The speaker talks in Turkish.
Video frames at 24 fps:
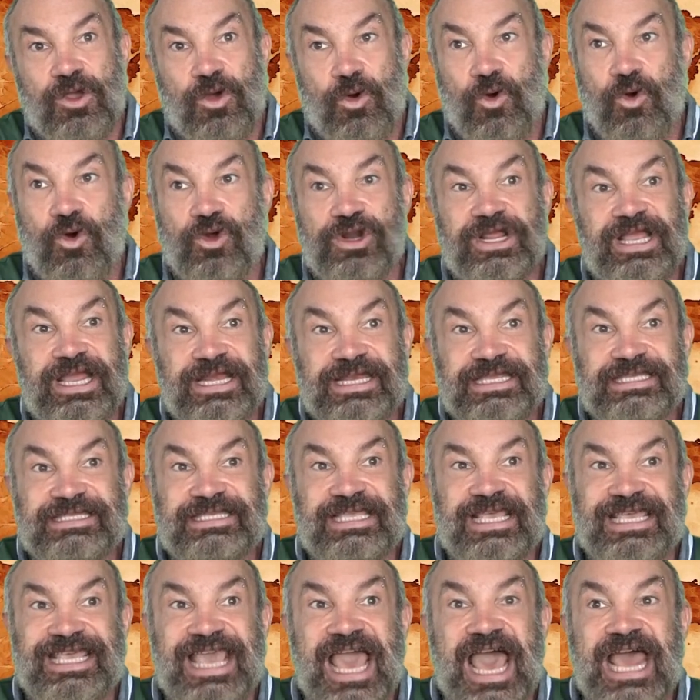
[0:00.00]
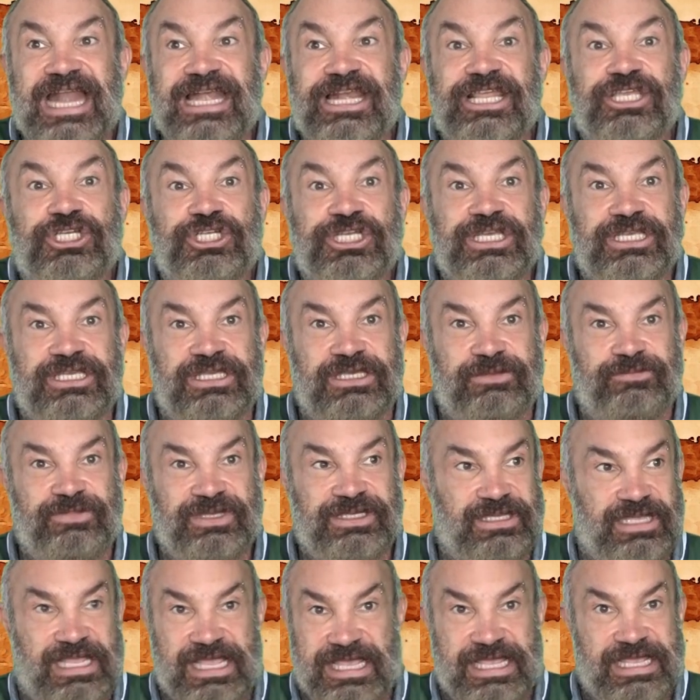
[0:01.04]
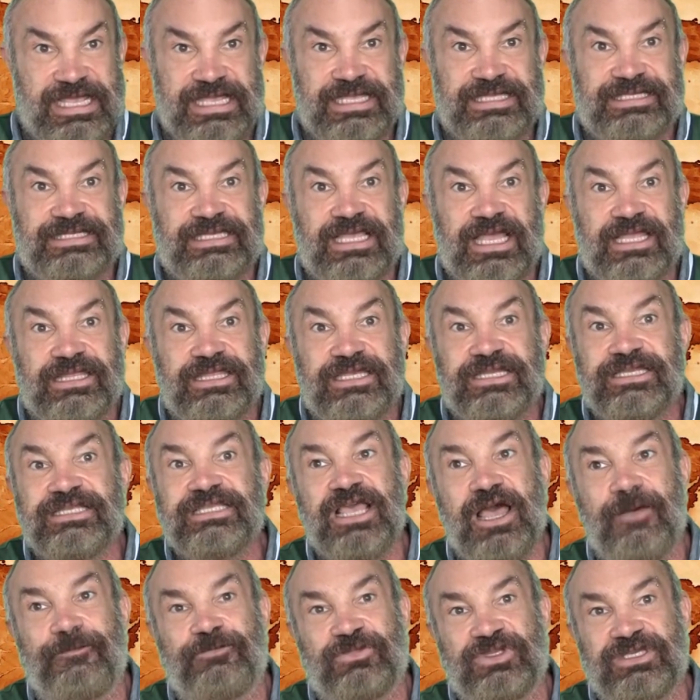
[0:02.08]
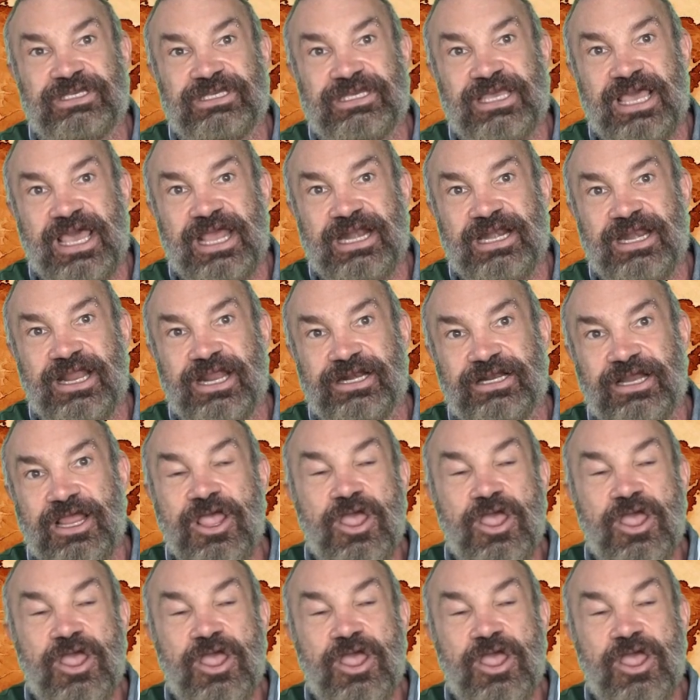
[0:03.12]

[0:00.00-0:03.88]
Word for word: Organize, yerleşik, biz insanların yaptığı yerler.